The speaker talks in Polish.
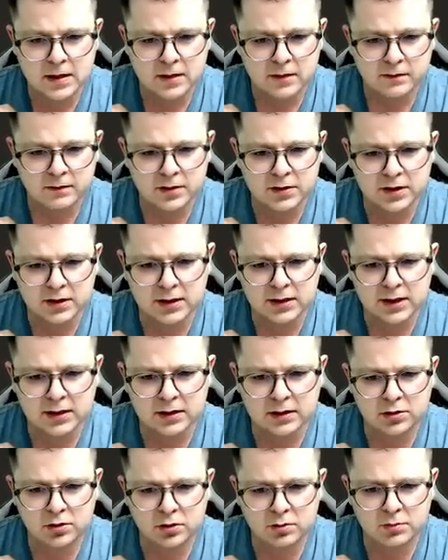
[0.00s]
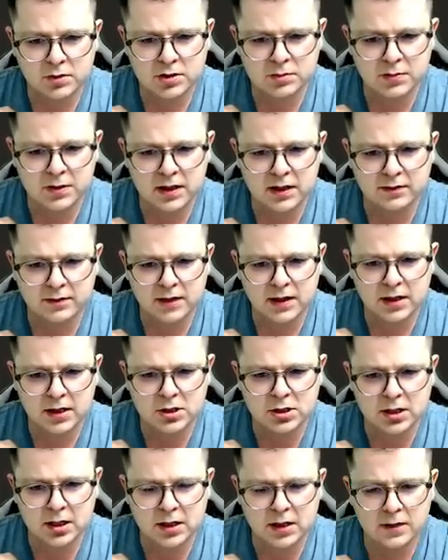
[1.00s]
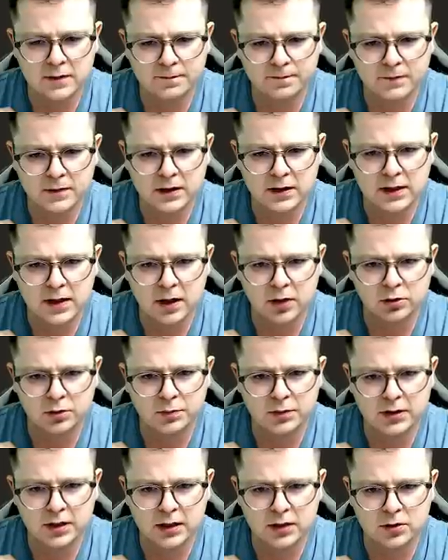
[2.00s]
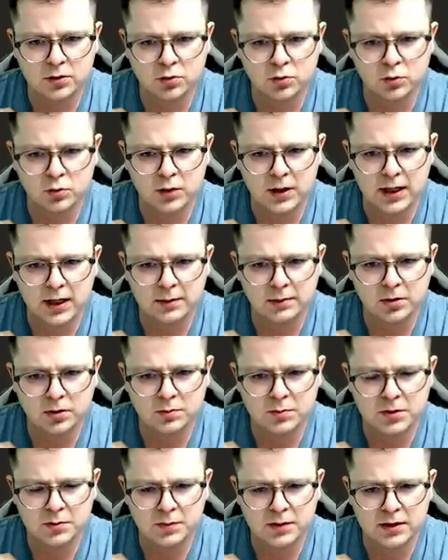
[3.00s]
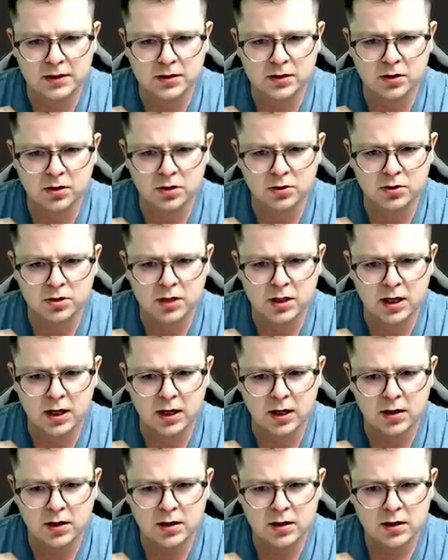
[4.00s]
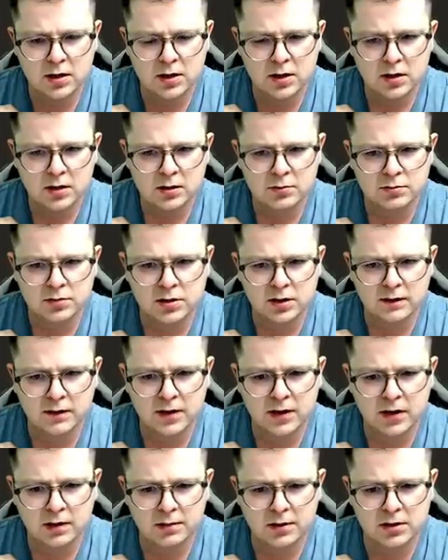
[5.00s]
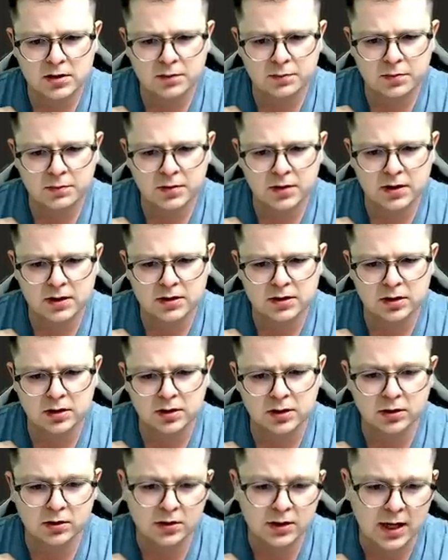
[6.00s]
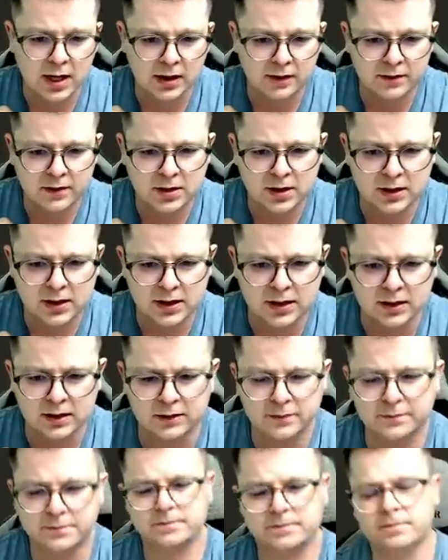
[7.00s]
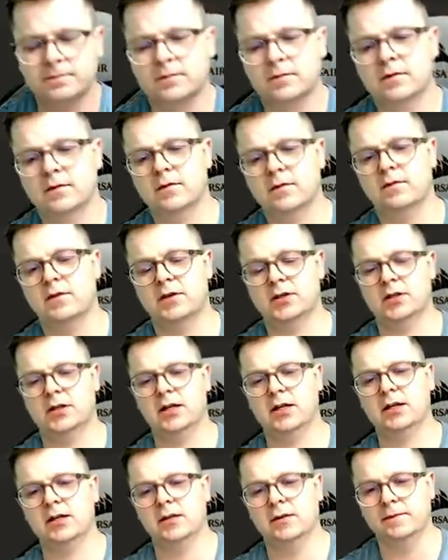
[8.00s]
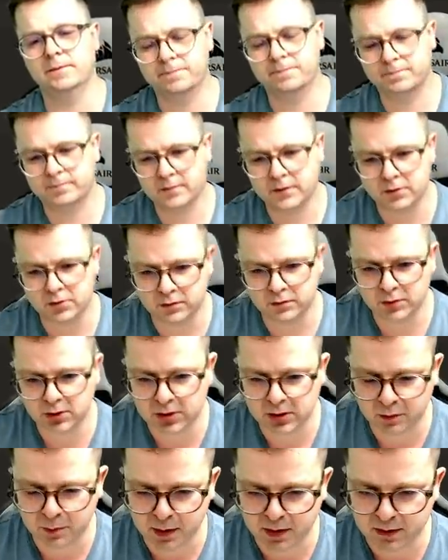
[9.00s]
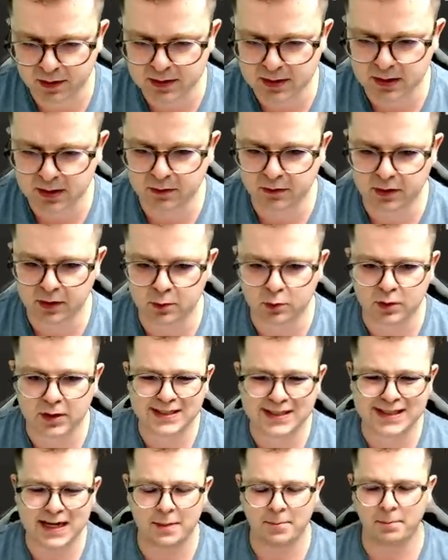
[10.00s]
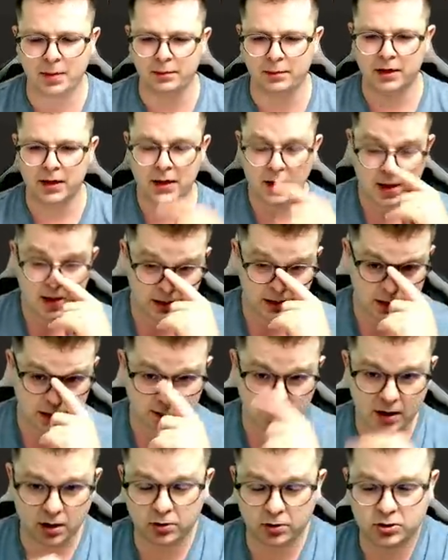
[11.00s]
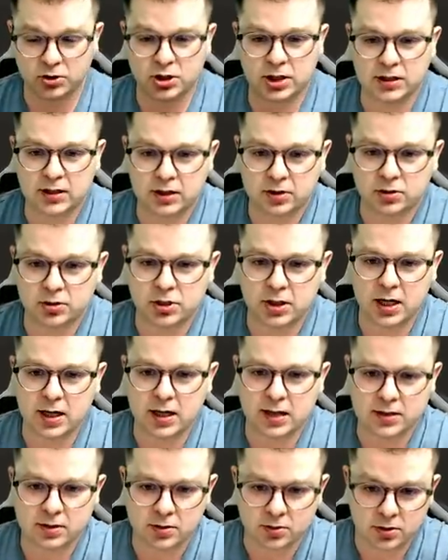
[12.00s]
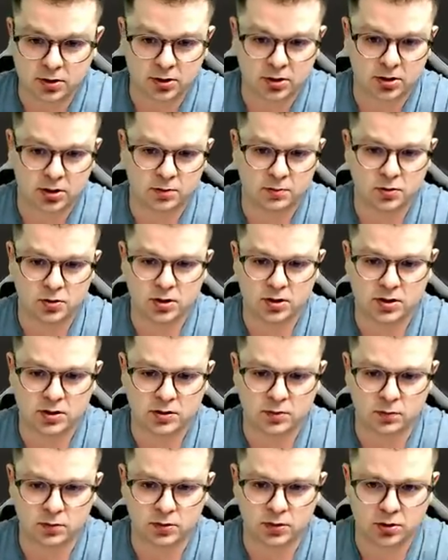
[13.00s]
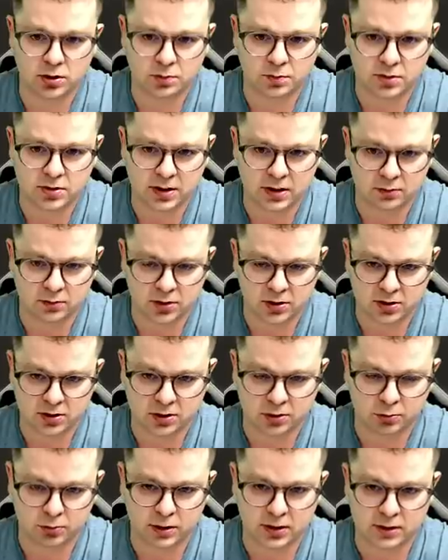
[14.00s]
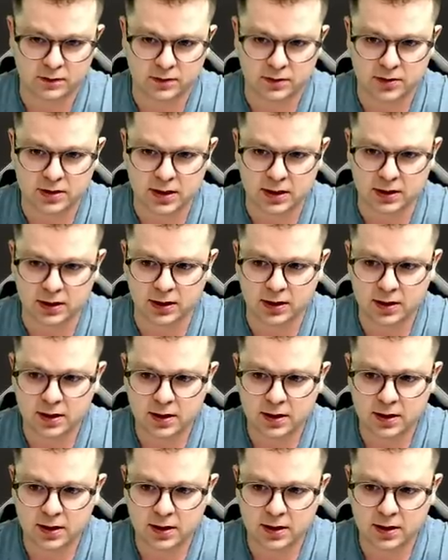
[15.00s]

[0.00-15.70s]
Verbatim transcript: Wieża D1 to on mi zbije wieżę, ja odbiję królem, on mi zbije skoczka. Przewaga będzie po mojej stronie. No tak, wieża D1. Bieżada 1. Oczywiście, wprowadzenie figury z tempem. Nie ma on żadnego szacha, skoczek się nie może zasłonić, bo cały czas jest tutaj związanie.